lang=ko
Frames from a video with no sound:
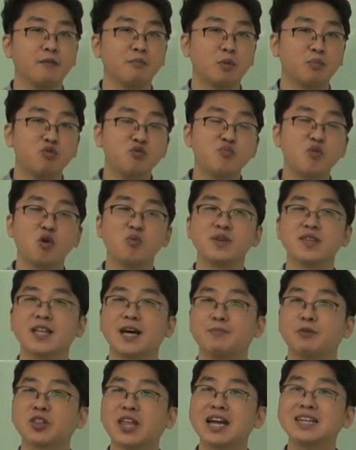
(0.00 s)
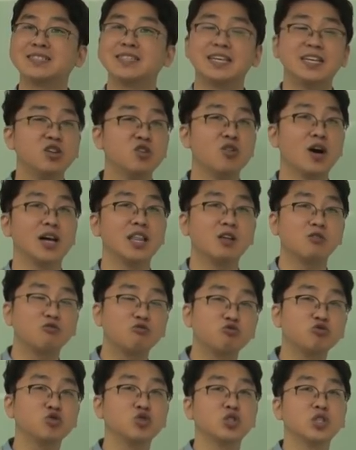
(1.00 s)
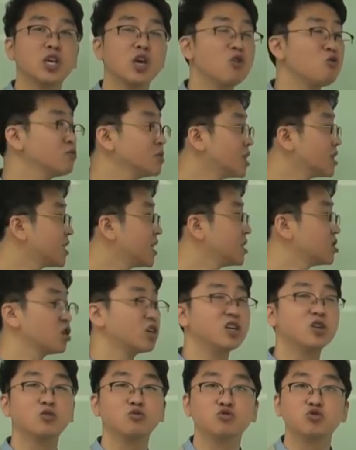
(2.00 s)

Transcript: 뭐 불법이나 뭐 탈세 이런 거 안 하고 꾸준히 해온 상태에서 이런